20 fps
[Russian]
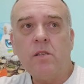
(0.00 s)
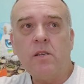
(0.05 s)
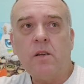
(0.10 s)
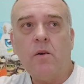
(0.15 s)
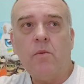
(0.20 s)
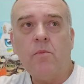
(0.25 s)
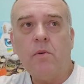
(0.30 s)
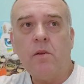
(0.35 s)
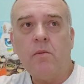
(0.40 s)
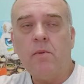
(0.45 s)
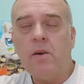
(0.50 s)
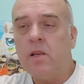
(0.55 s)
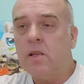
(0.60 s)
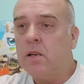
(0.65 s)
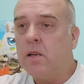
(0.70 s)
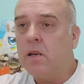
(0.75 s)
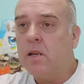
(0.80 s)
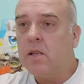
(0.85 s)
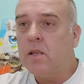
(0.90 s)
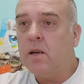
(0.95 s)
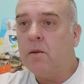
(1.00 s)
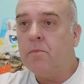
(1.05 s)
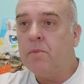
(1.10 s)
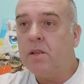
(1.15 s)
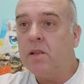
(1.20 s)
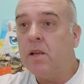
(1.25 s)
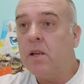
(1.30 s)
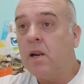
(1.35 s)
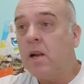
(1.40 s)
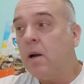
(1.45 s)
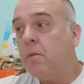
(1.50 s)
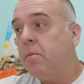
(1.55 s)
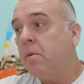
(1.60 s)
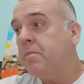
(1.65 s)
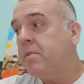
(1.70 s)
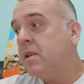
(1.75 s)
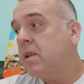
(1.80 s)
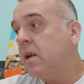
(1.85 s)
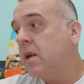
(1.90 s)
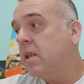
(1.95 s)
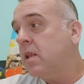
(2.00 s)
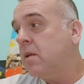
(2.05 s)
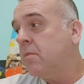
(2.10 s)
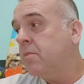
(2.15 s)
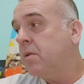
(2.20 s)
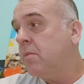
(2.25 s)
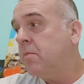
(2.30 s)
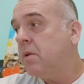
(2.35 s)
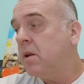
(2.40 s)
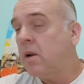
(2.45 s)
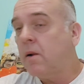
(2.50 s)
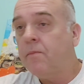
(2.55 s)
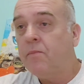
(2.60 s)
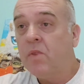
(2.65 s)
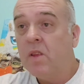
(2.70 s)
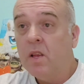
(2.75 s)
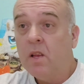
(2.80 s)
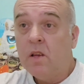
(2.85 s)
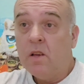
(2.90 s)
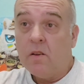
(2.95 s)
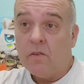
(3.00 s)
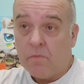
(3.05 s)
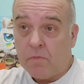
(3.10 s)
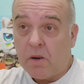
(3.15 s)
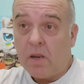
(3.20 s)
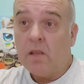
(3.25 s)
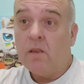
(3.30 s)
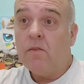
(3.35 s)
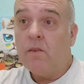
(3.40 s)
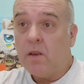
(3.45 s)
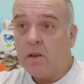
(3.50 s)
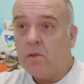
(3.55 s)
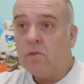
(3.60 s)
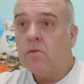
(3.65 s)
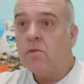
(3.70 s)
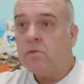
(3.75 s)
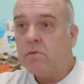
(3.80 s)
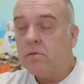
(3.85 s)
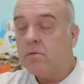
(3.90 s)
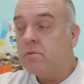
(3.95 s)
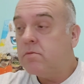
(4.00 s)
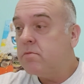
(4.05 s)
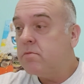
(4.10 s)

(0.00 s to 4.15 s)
сами понимаете, когда ПТРК попадает, например, в броневик, то